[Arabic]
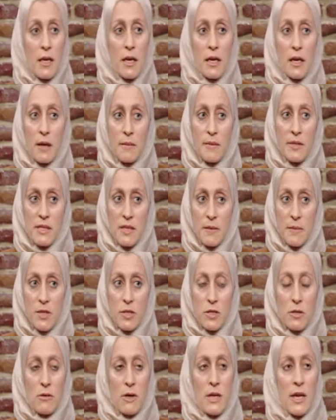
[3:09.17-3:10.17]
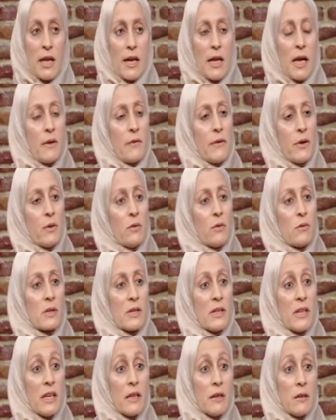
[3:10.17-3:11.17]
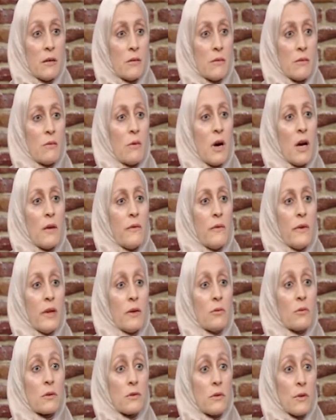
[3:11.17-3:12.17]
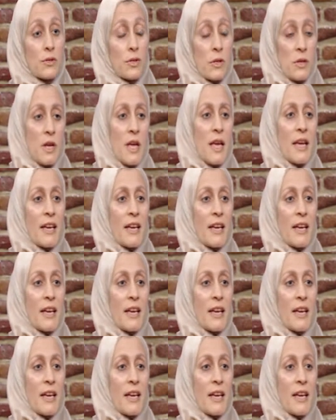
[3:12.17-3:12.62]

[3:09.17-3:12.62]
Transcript: نرجع بالزمن شوية ل 2002 و2012